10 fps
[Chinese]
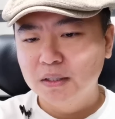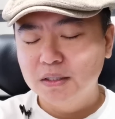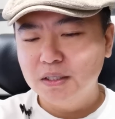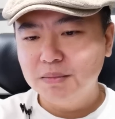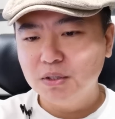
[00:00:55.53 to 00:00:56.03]

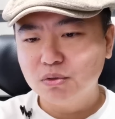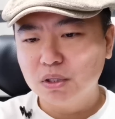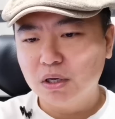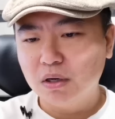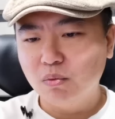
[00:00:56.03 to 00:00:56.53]
习近平说
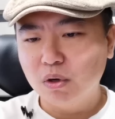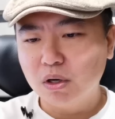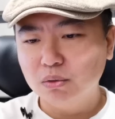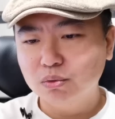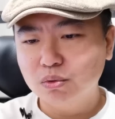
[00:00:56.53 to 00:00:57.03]
道：“我
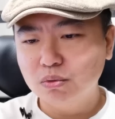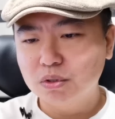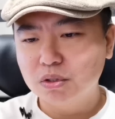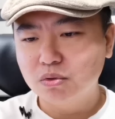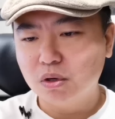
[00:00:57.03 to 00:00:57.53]
高度重
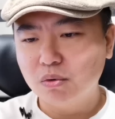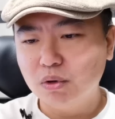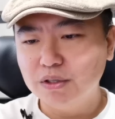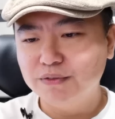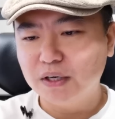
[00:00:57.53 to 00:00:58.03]
视中澳
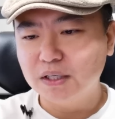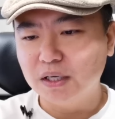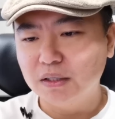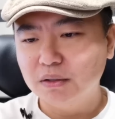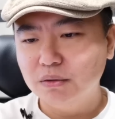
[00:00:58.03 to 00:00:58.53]
关系发
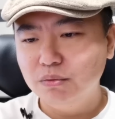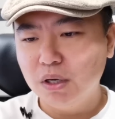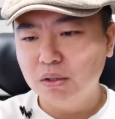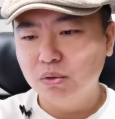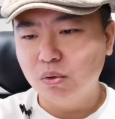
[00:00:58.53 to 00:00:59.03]
展，
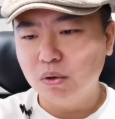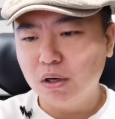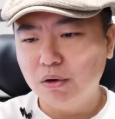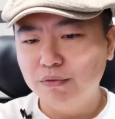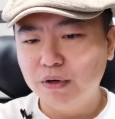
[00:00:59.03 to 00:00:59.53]
愿同
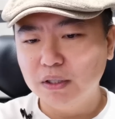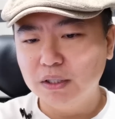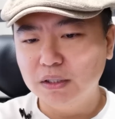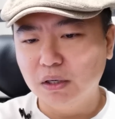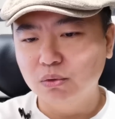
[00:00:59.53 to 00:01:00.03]
澳方一道